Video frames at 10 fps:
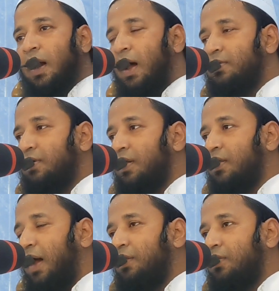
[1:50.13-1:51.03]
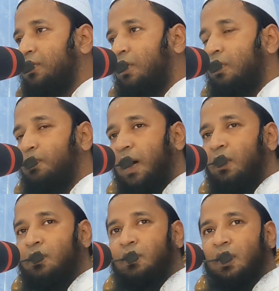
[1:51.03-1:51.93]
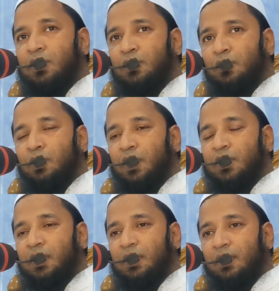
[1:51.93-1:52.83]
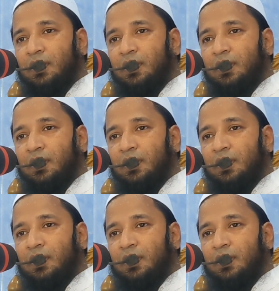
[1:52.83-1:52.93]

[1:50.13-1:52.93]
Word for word: কাজের দায়িত্ব যখন পালন করা শুরু করেছেন